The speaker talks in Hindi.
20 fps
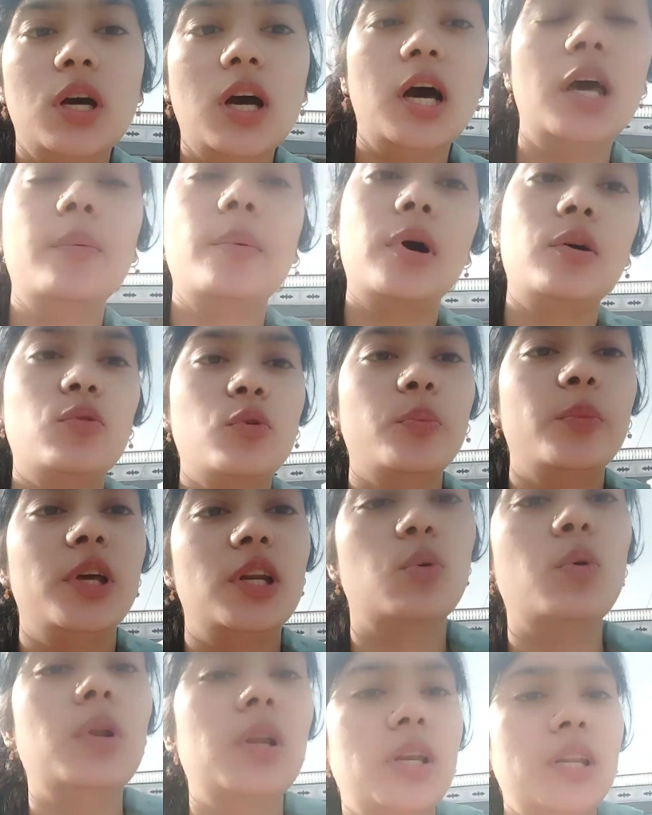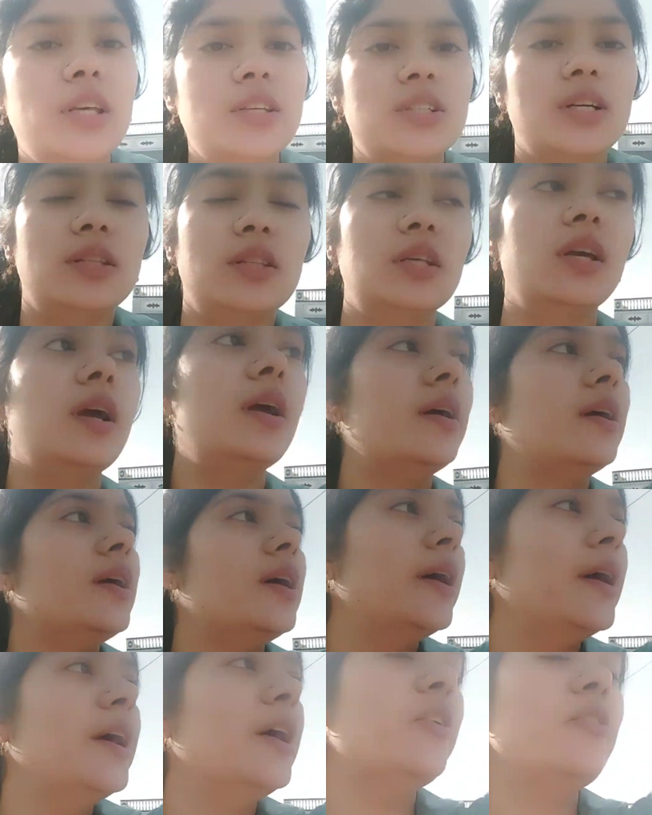हर बार वो मेरे को लेने जाते
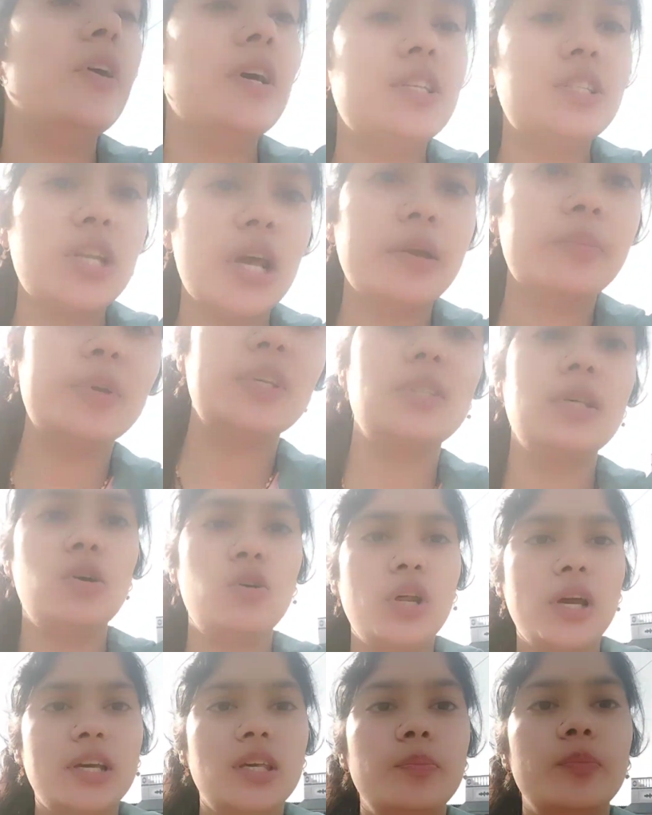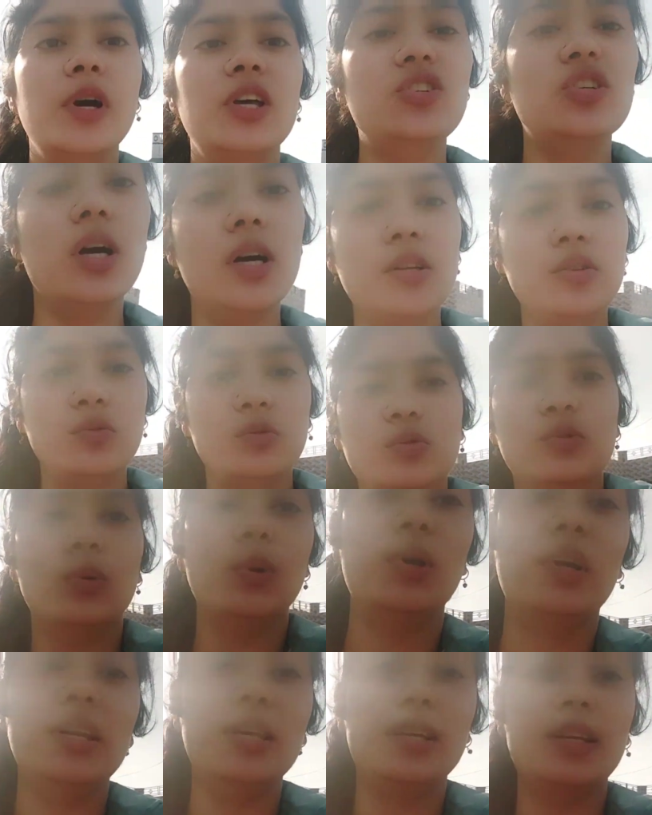हैं फर्स्ट टाइम ऐसा हो रहा है कि मैं जा रही हूँ उनको
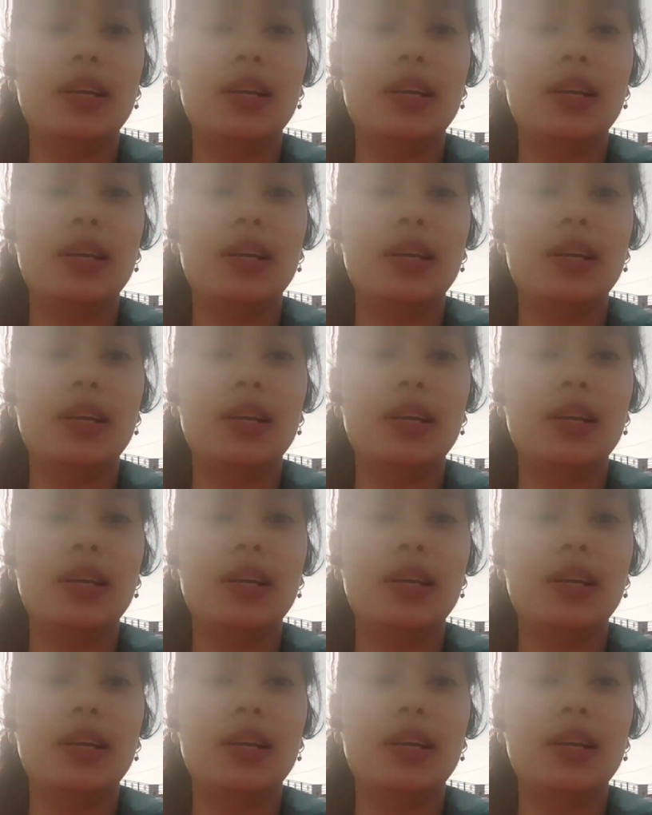लेने के